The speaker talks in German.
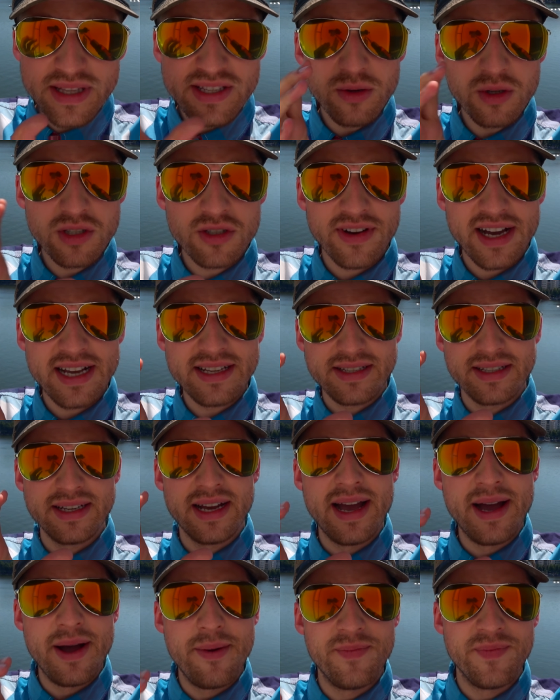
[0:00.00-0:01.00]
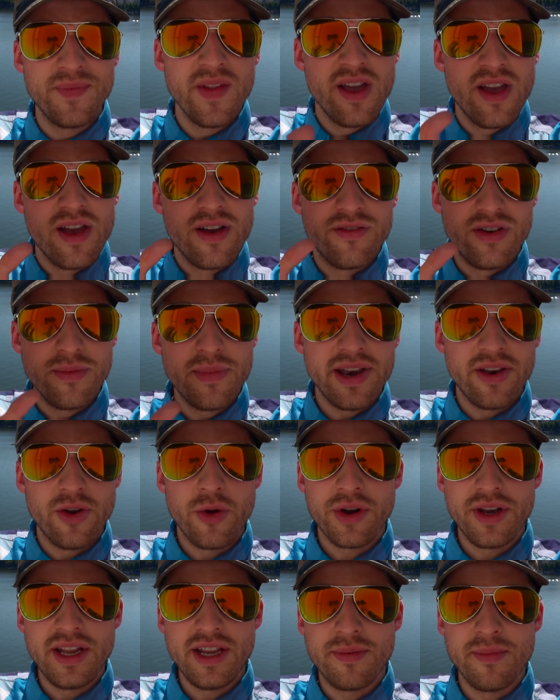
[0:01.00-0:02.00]
beziehungsweise ähm, wenn man
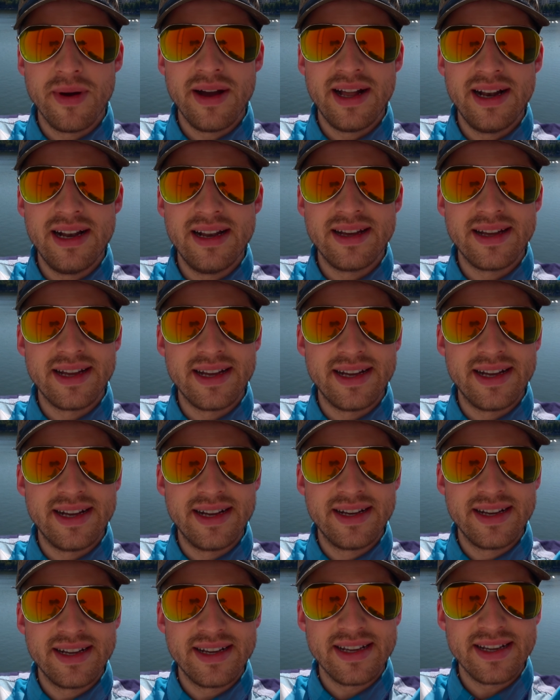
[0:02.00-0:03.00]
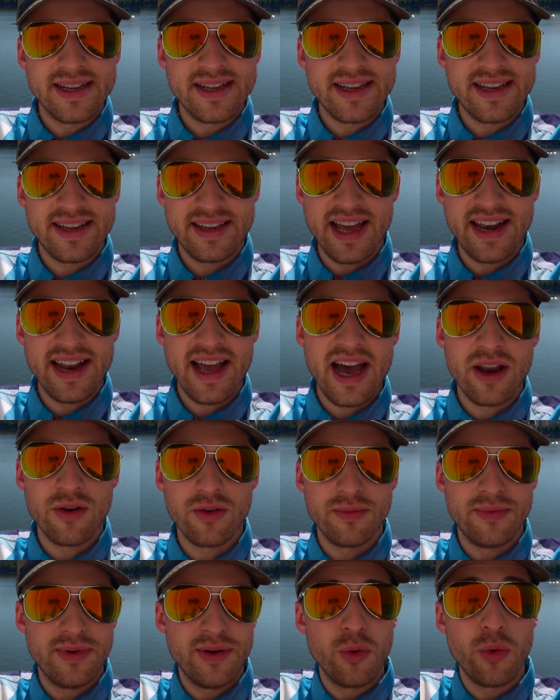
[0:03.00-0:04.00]
noch nicht mal... Äh, keine
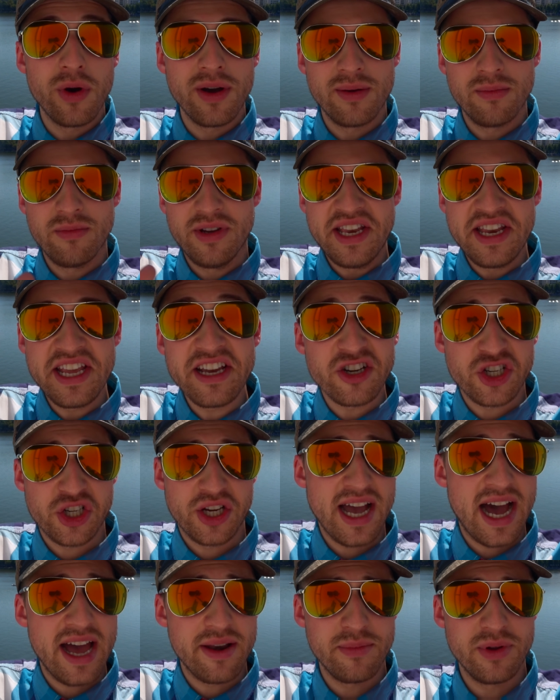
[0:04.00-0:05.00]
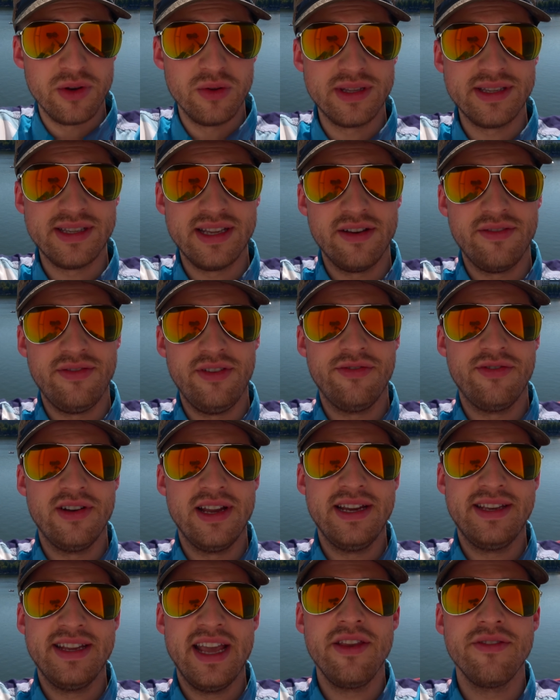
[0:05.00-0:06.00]
Ahnung, wenn nur generische Karten benutzt hat, wie
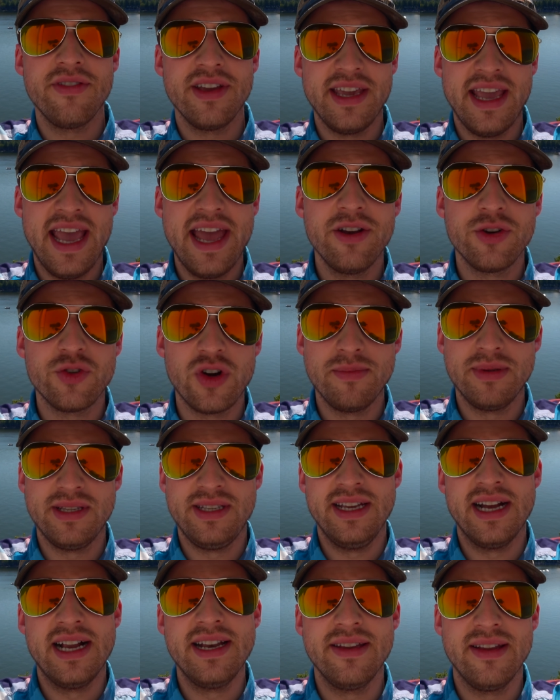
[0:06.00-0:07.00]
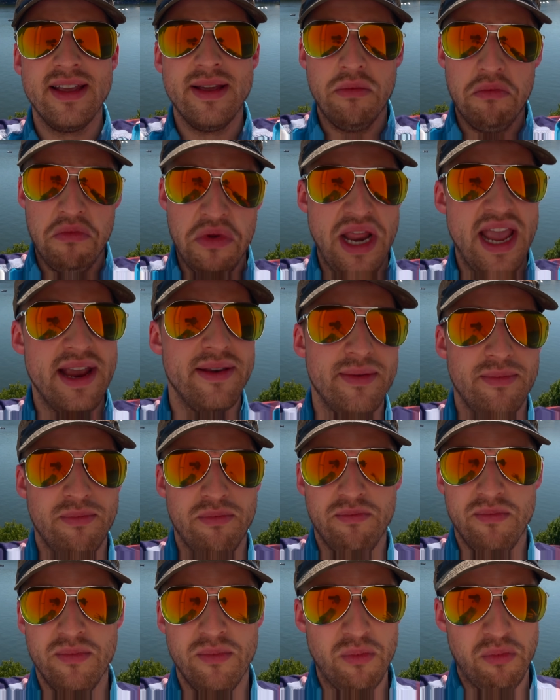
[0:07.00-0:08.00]
vielleicht irgendwelche Handtraps, die halt in irgendeinem
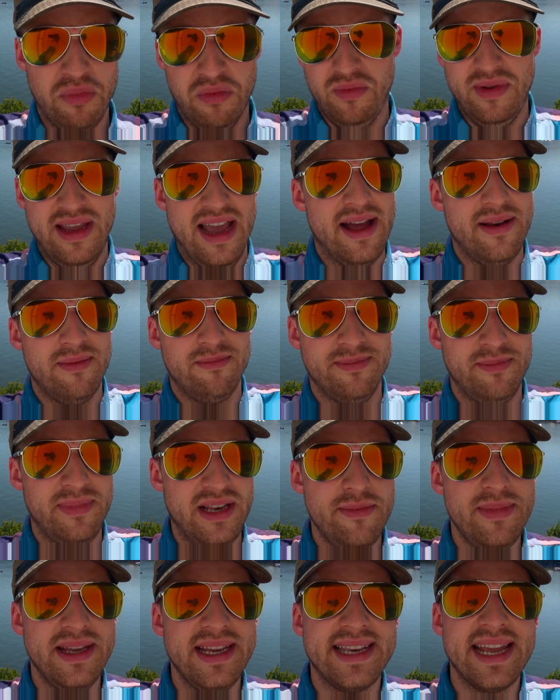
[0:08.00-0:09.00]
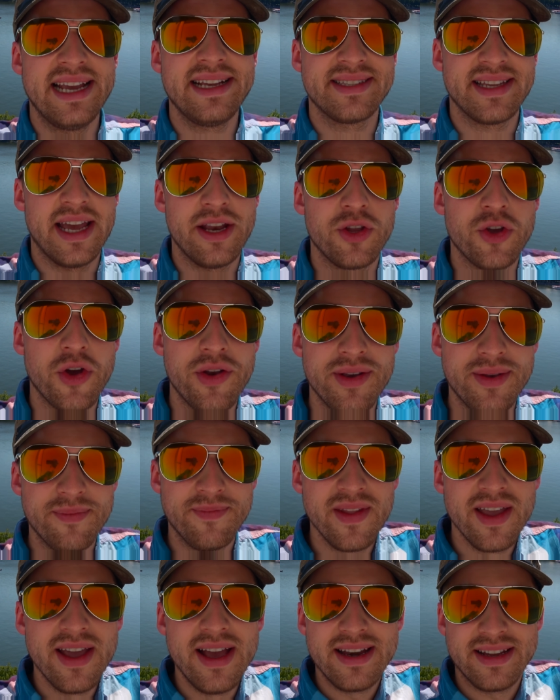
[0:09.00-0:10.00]
ja, beliebigen Decks sein
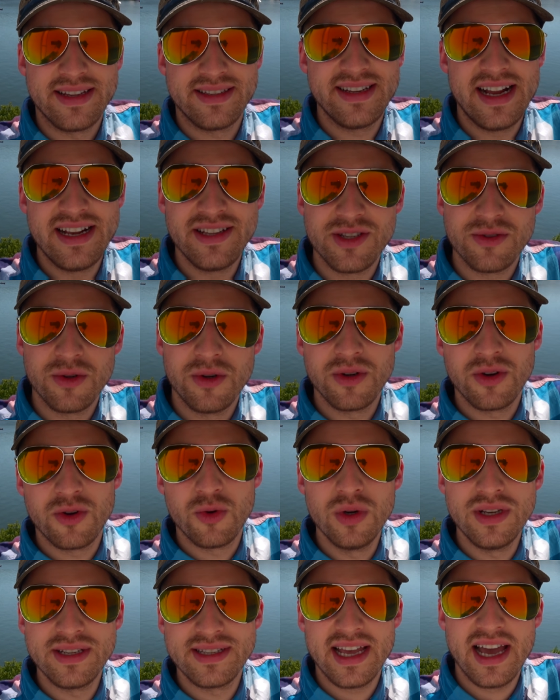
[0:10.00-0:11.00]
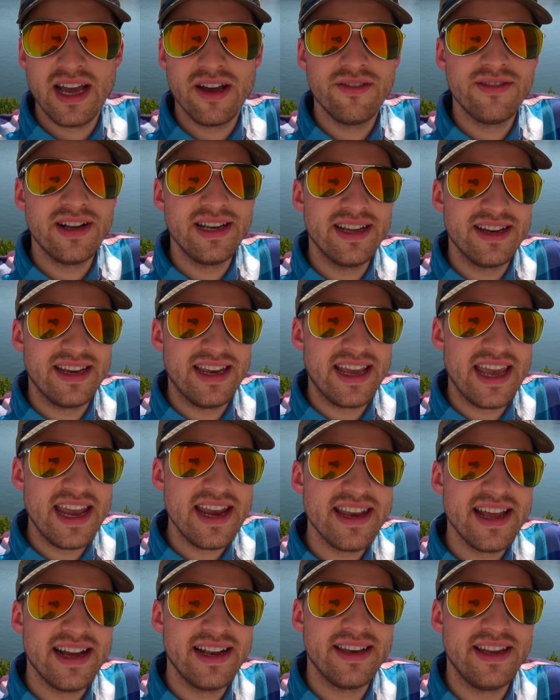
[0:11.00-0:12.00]
könnten. Das sind halt so coole Sachen, weil dann der
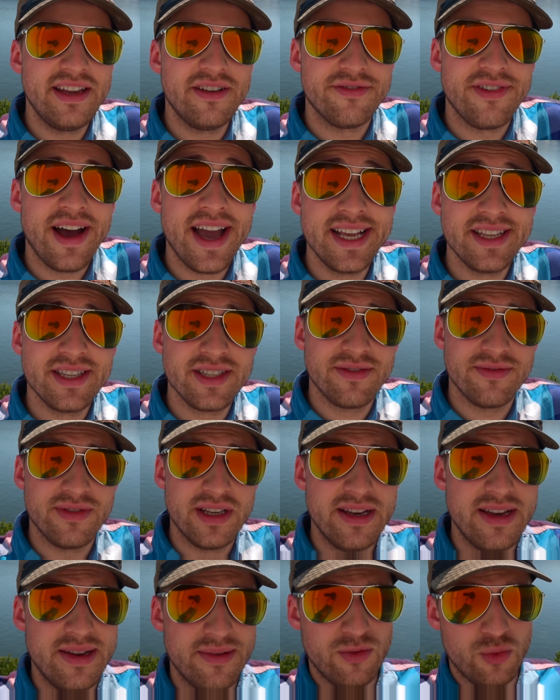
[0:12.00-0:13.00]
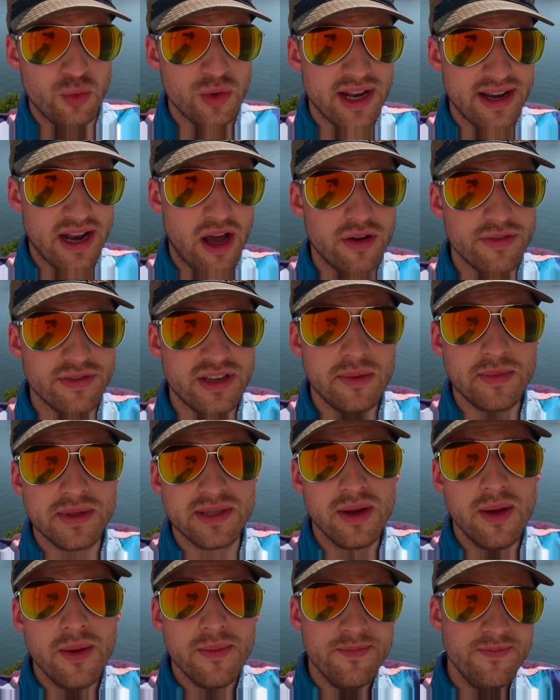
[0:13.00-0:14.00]
Gegner nicht weiß, wenn du dann
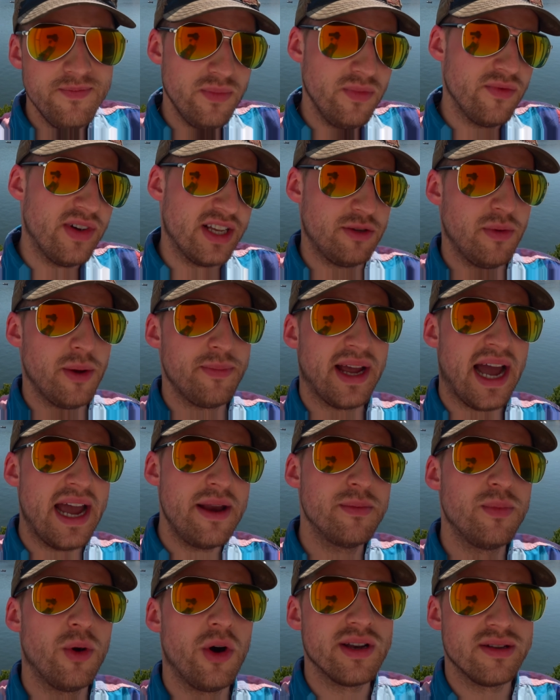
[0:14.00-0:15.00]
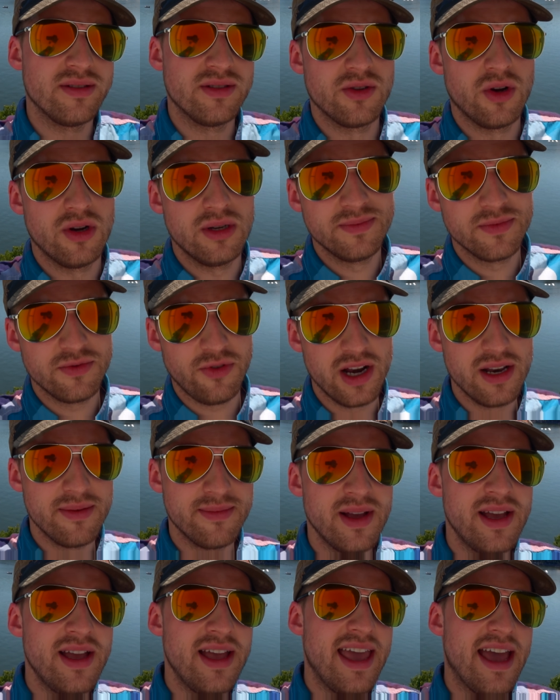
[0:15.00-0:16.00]
aufgibst, was überhaupt reinboarden soll. Vor
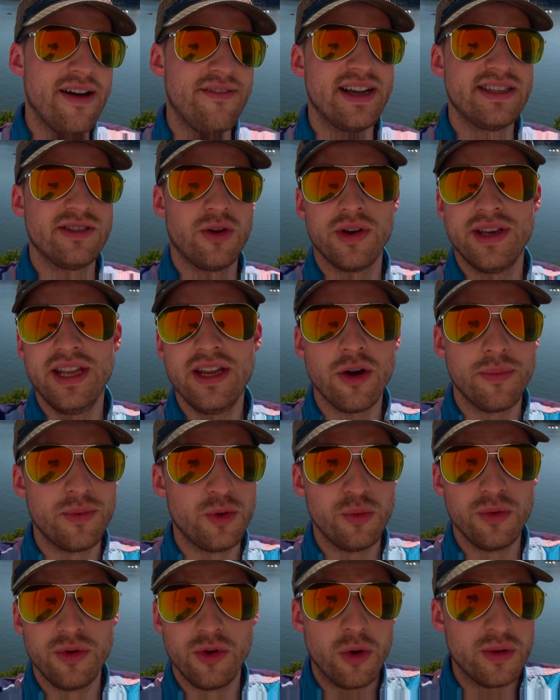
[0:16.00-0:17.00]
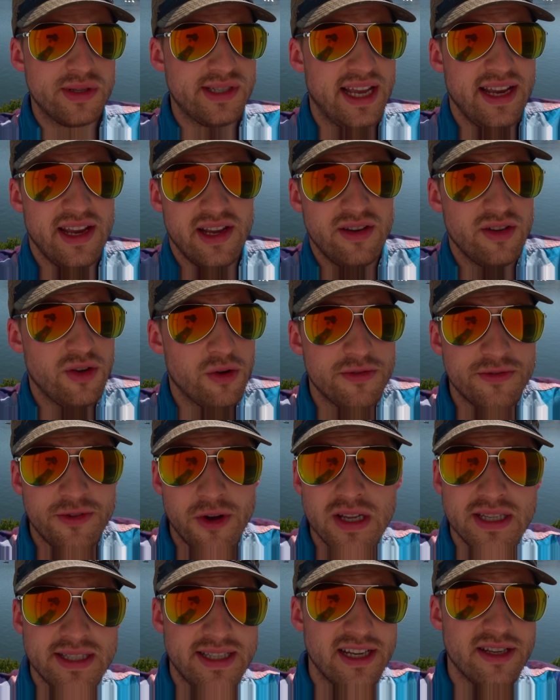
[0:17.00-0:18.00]
allem, er weiß auch nicht, ob du ein Go-Second,
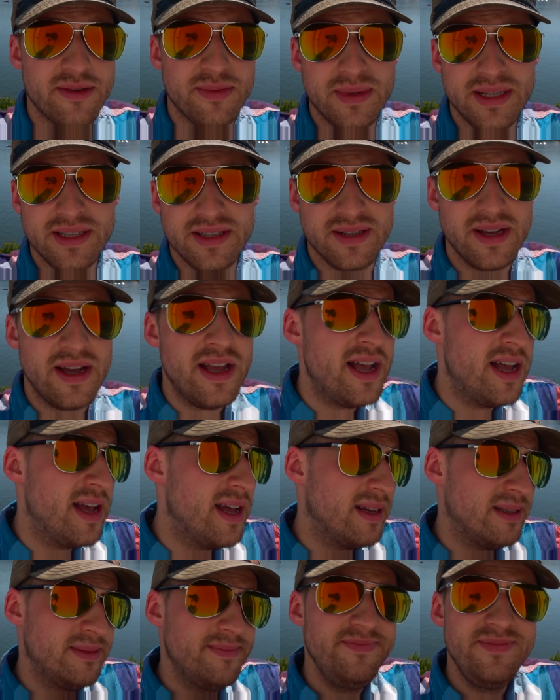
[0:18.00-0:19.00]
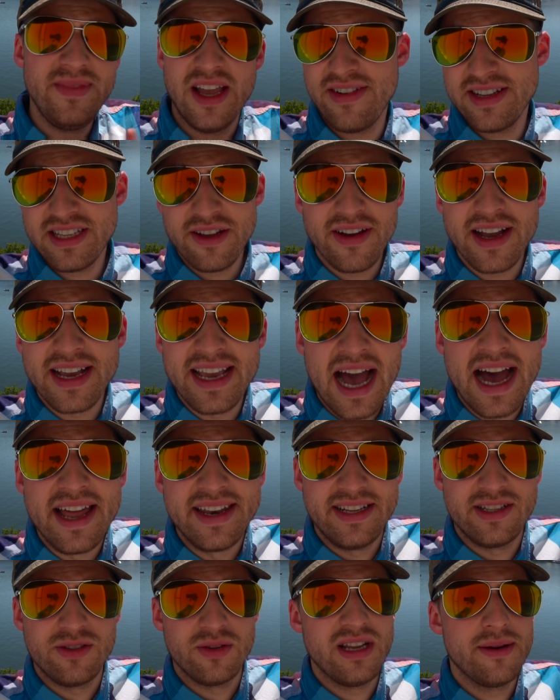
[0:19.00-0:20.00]
Go-First-Deck bist. Er weiß einfach gar
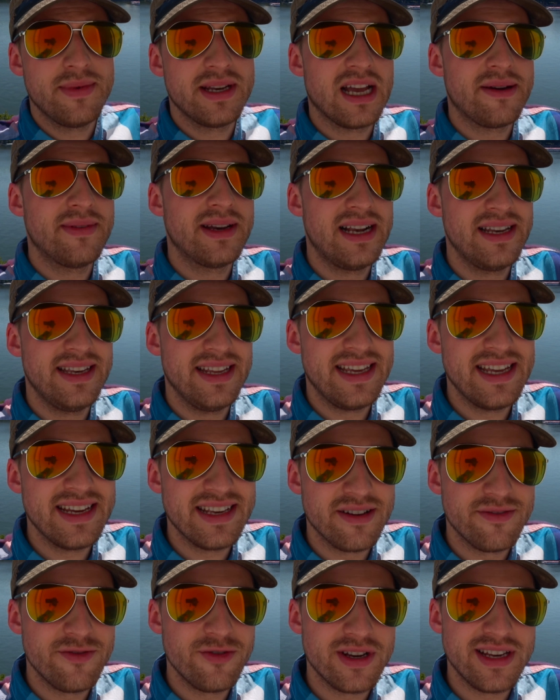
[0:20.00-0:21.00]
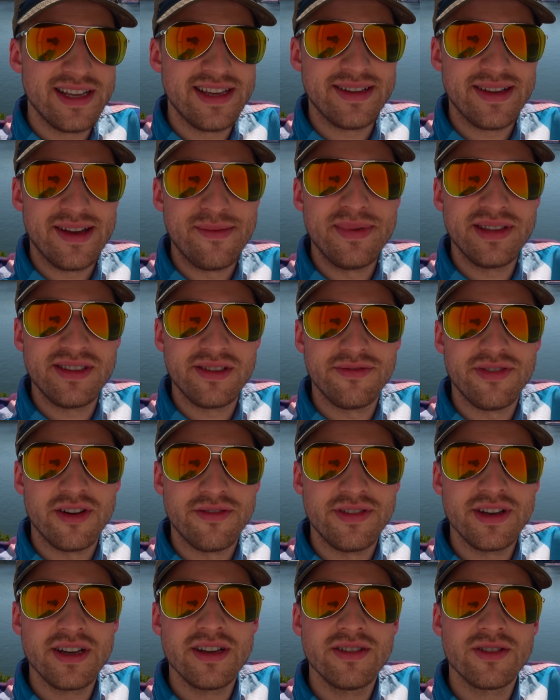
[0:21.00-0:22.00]
nichts und damit kann man halt den Gegner wirklich ein bisschen
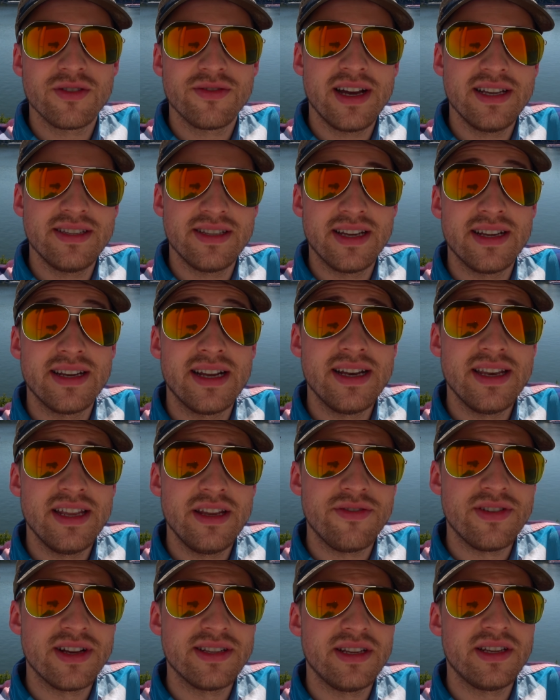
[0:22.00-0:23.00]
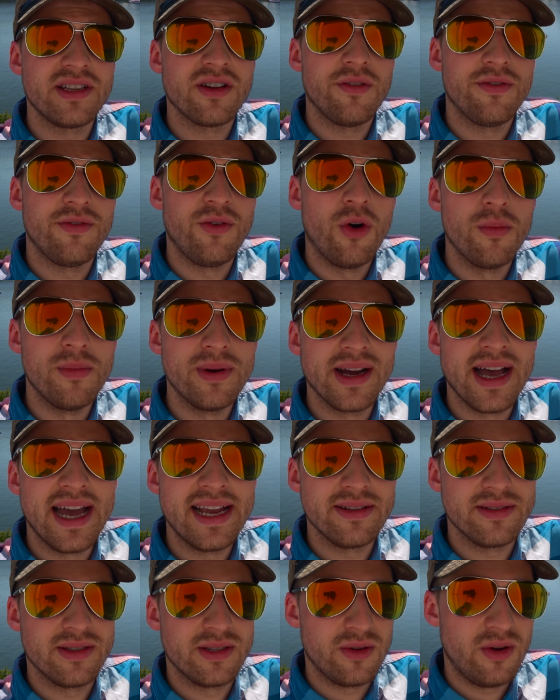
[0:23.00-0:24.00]
verwirren, so weiß er dann halt nicht, wer sich darauf vorbereiten